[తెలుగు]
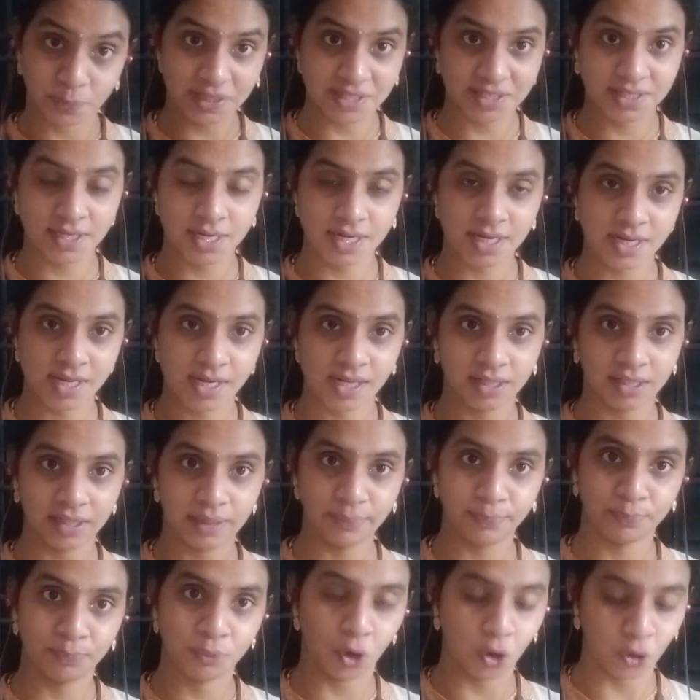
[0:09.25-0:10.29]
ప్రశ్న నాది
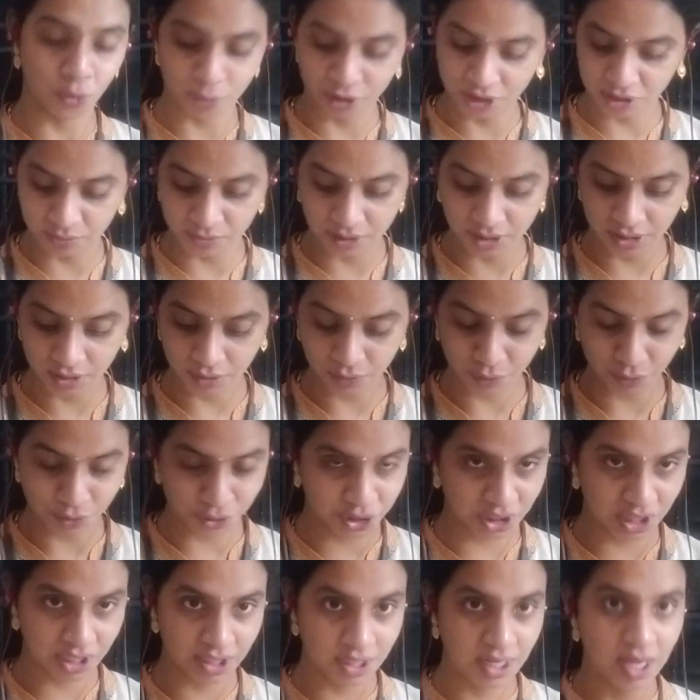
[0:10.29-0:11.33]
బహుమతి మీది
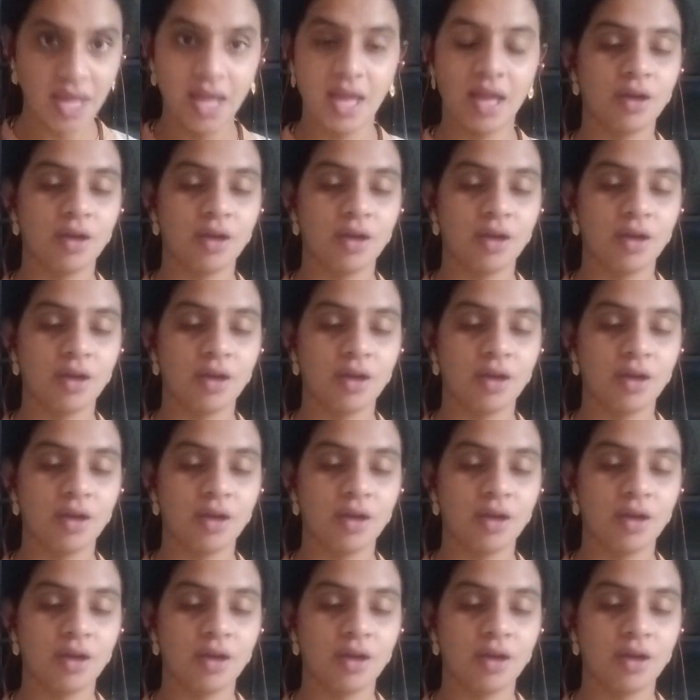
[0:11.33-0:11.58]
క్వశ్చన్